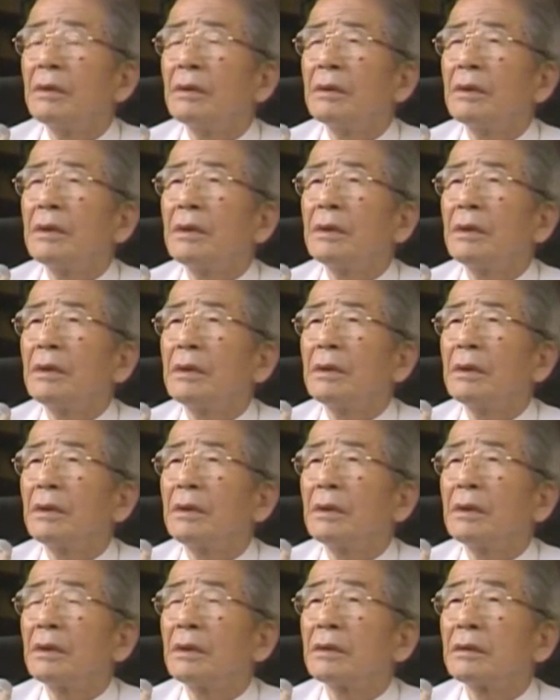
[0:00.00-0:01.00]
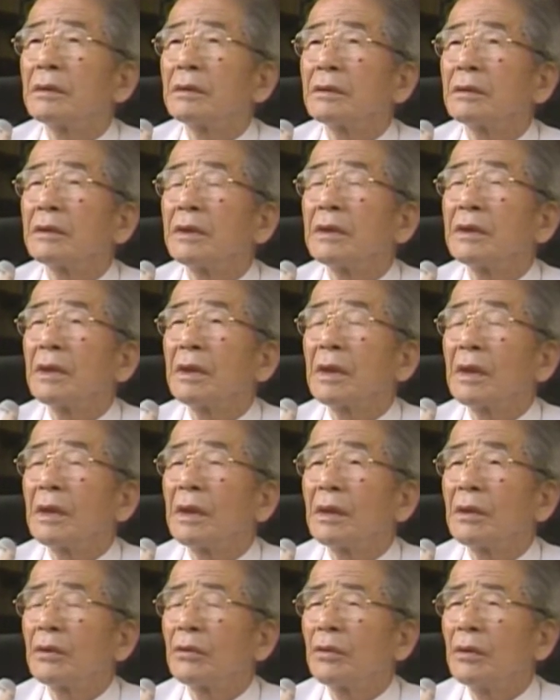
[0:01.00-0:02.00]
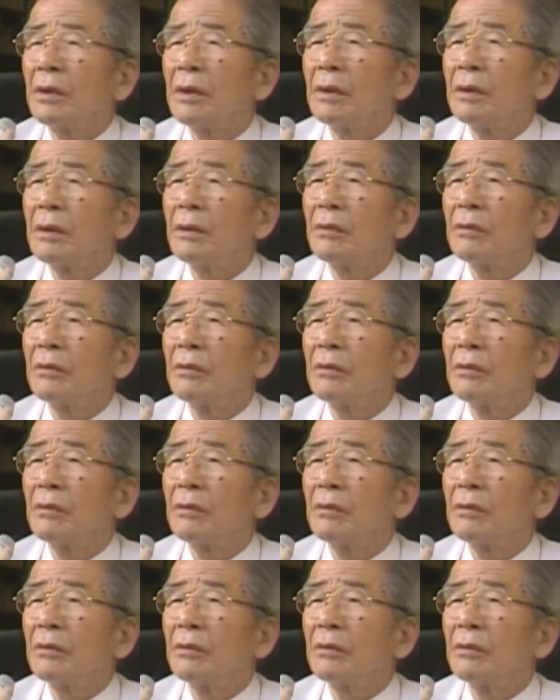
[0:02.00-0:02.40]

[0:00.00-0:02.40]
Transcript: えー、世田谷